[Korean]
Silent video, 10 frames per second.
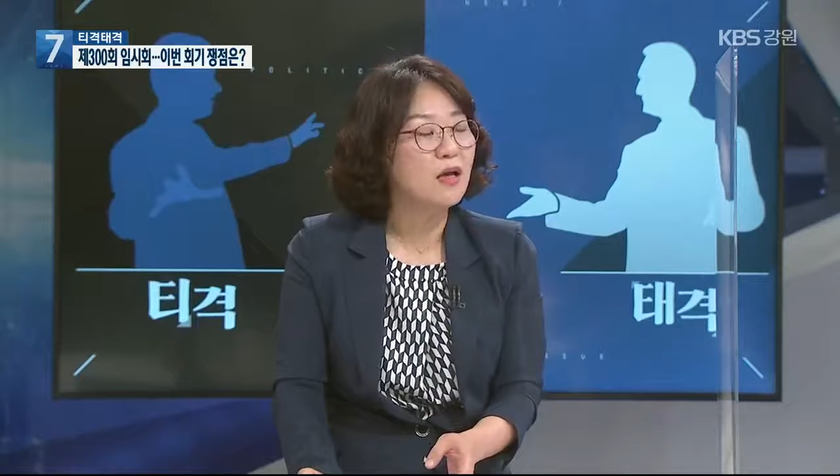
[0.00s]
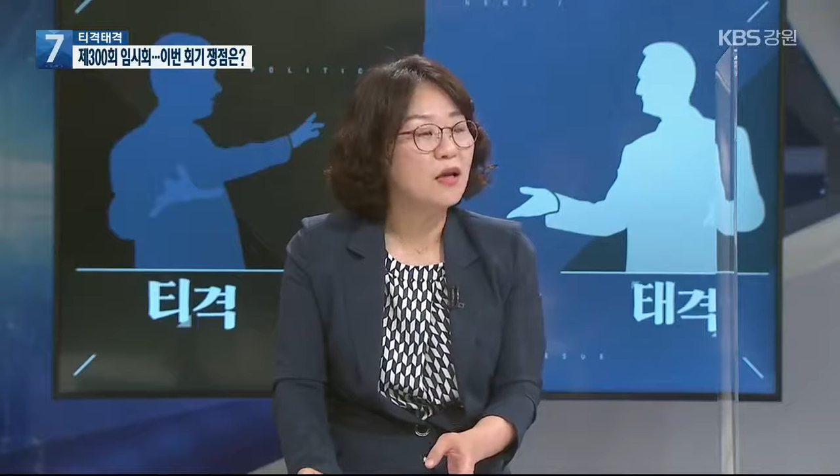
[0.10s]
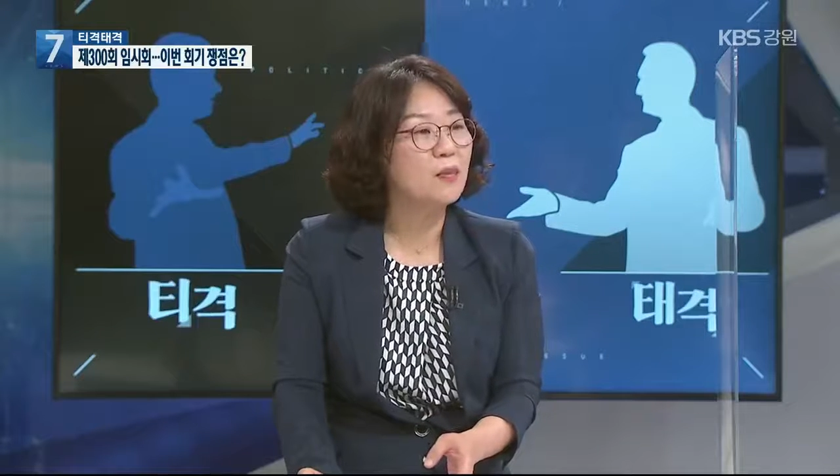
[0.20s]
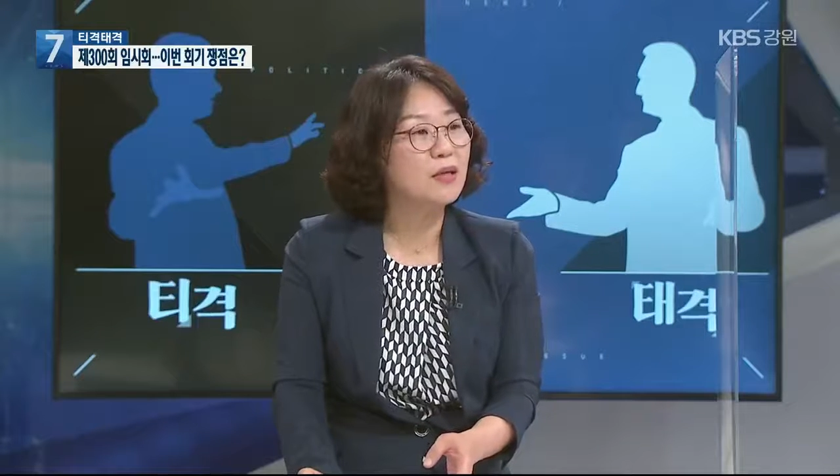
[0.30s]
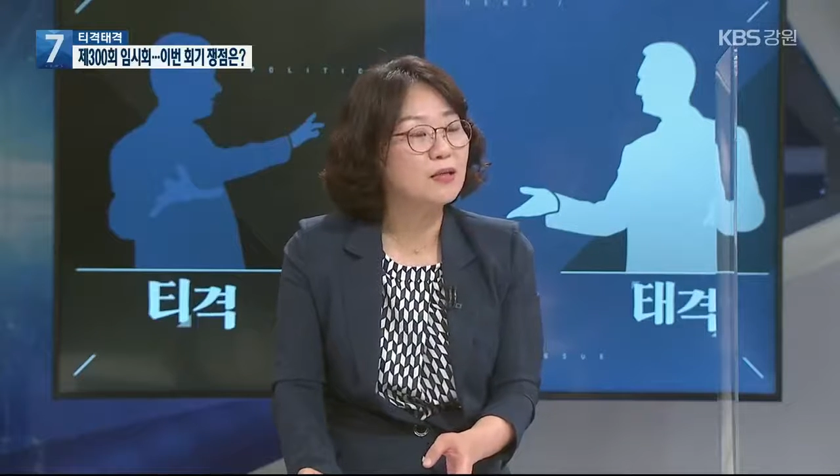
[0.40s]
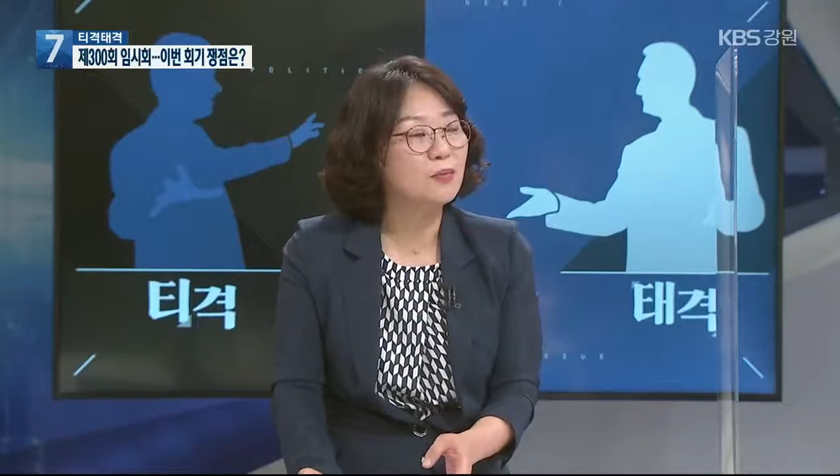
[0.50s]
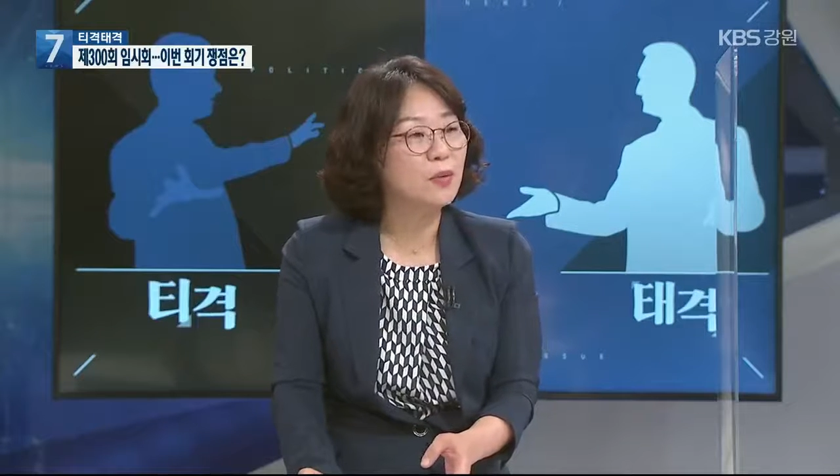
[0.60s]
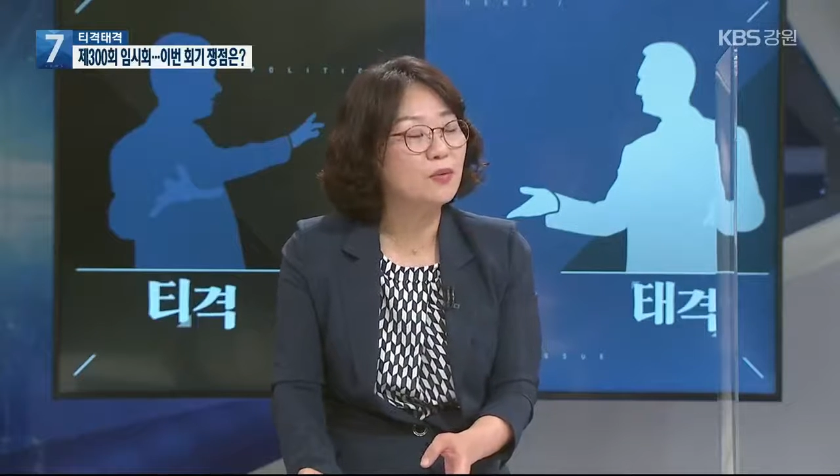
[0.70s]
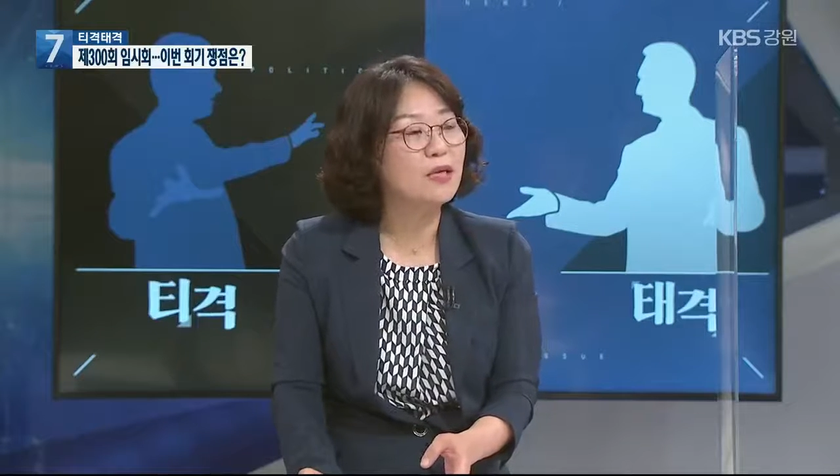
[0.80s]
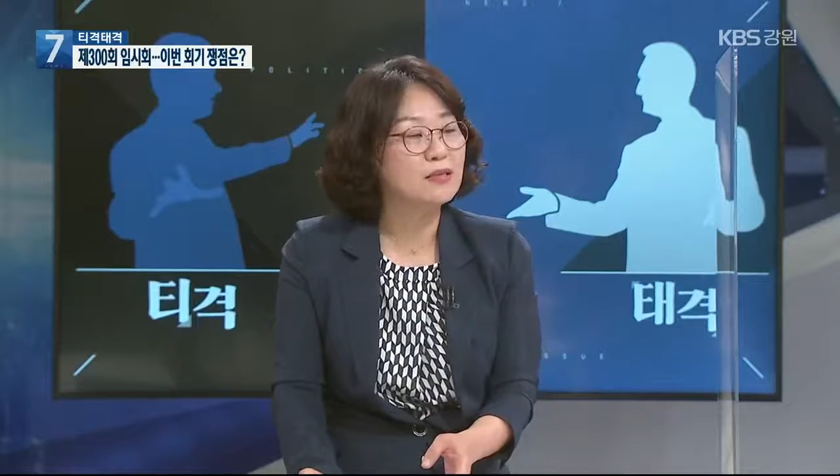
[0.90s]
해봐야 될
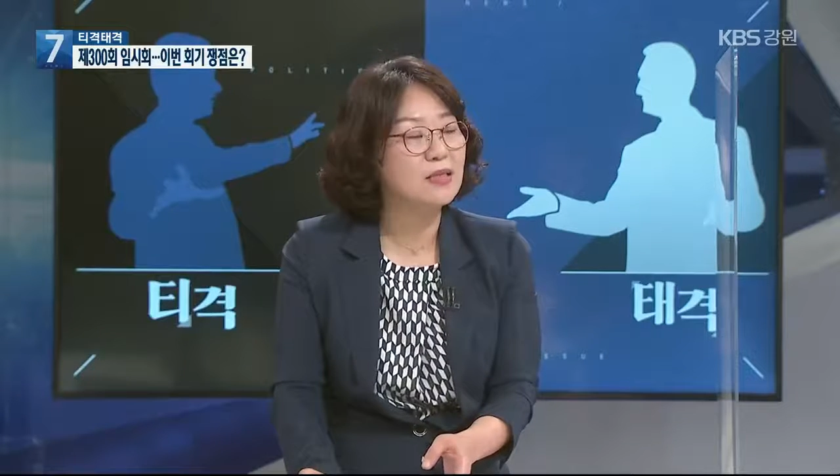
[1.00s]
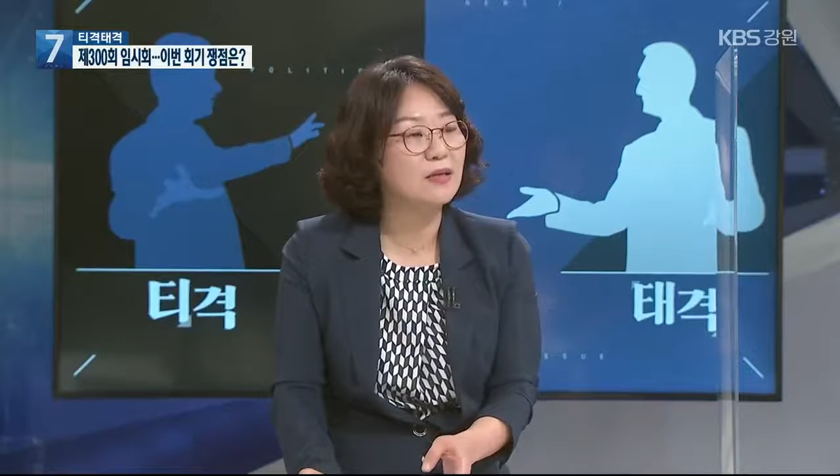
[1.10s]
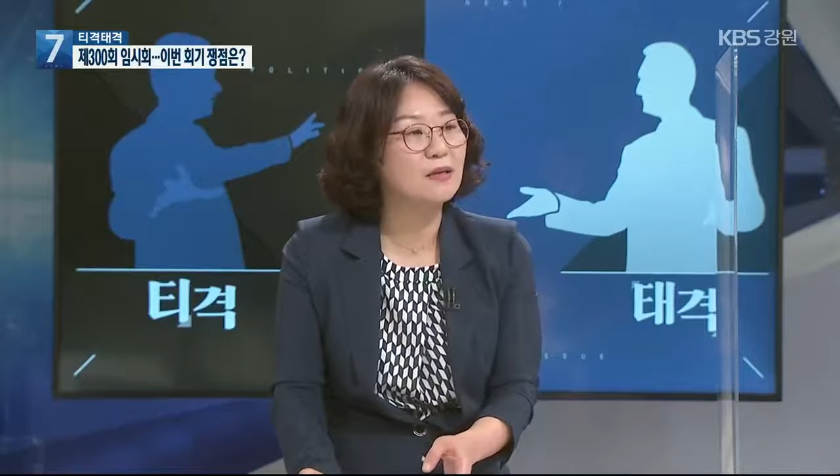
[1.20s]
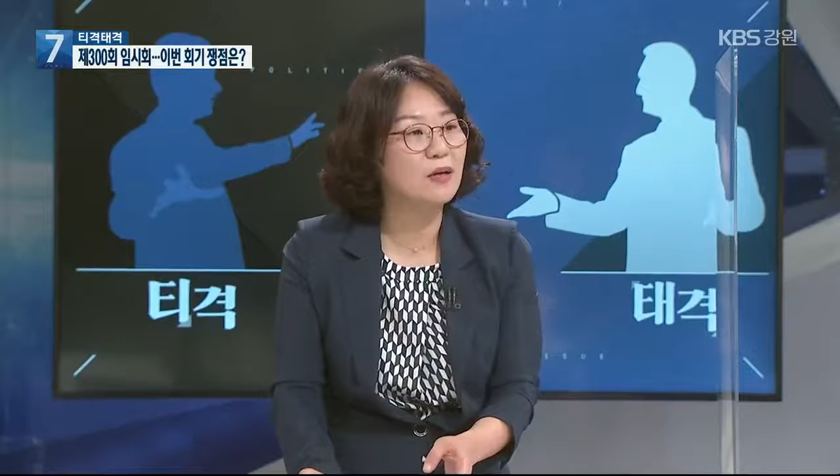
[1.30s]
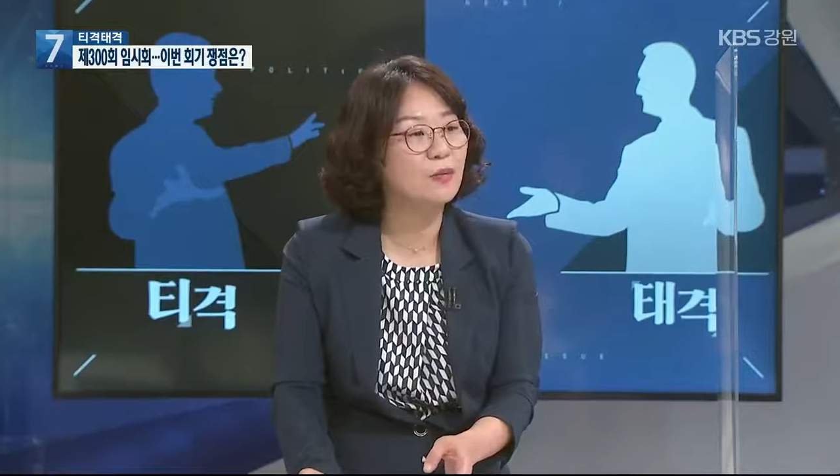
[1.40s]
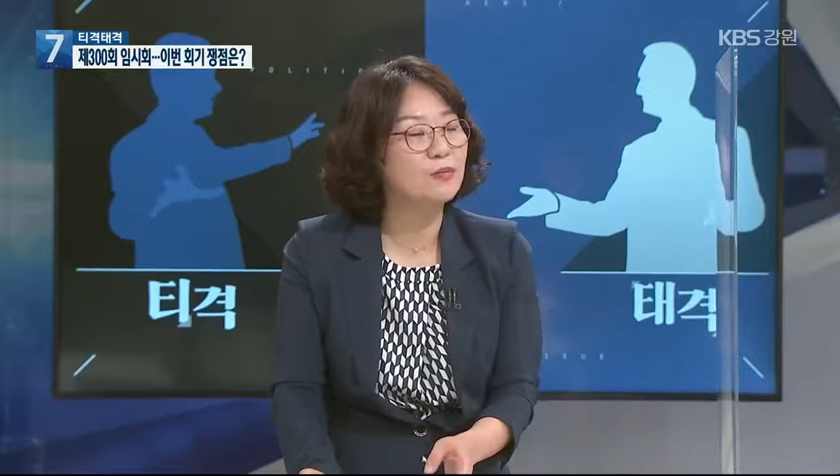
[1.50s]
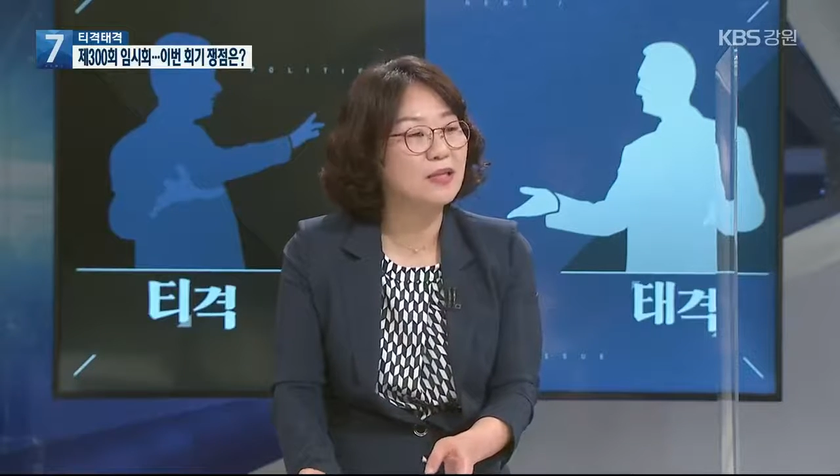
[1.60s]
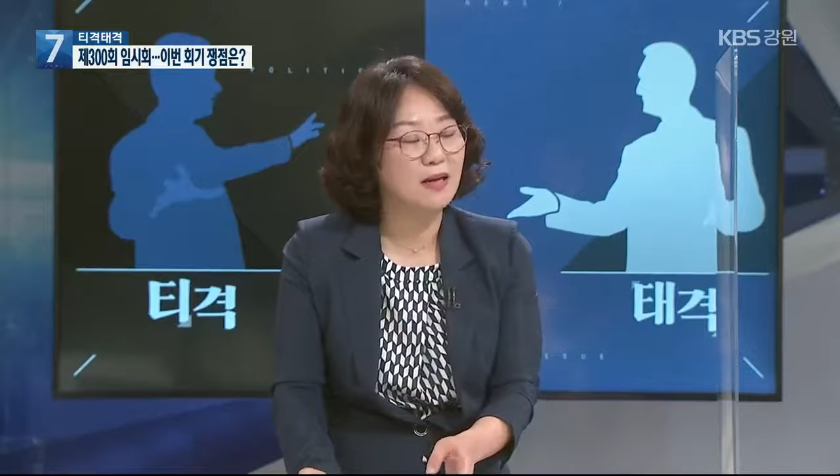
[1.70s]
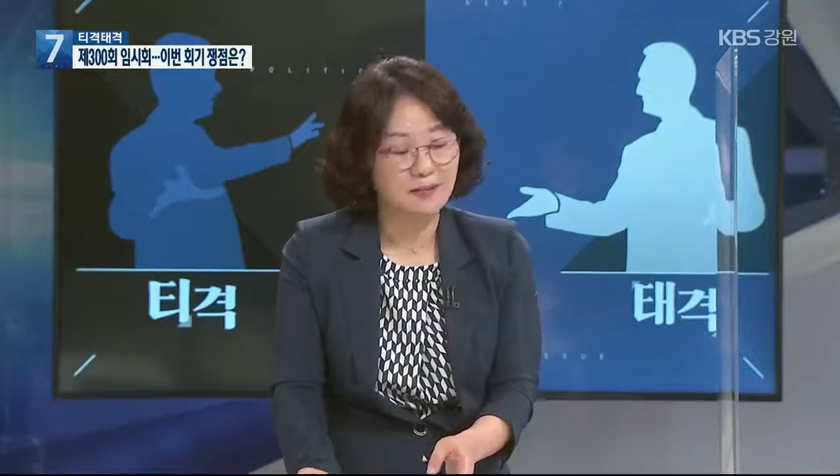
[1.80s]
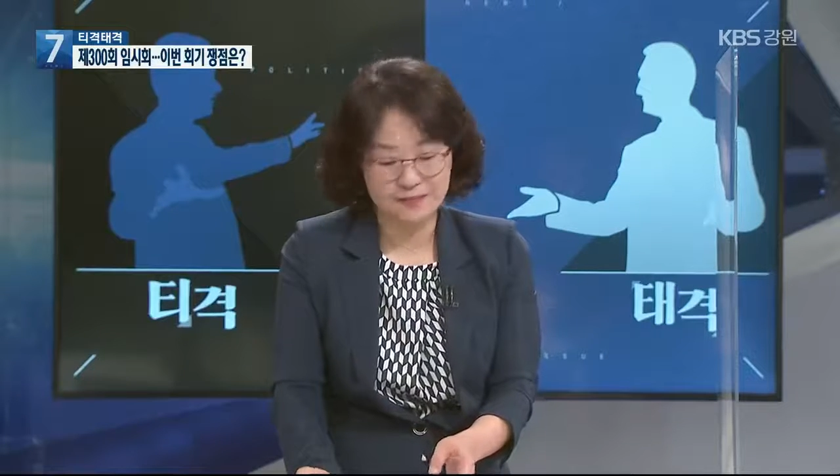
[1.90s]
필요가 있지 않을까
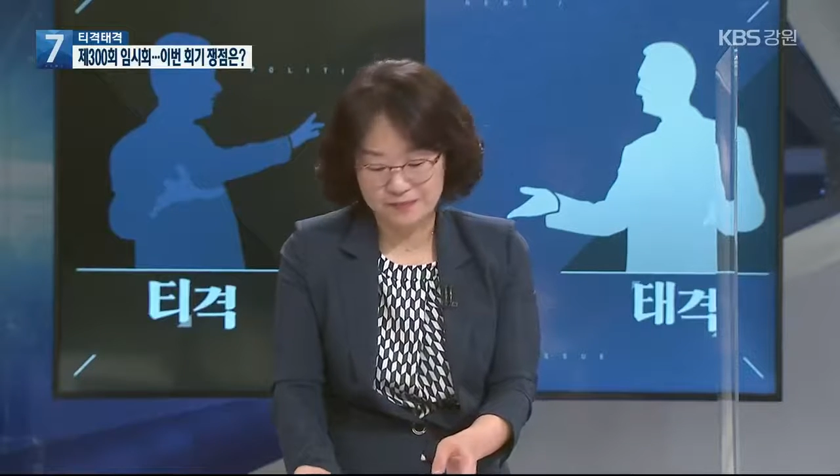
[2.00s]
봅니다.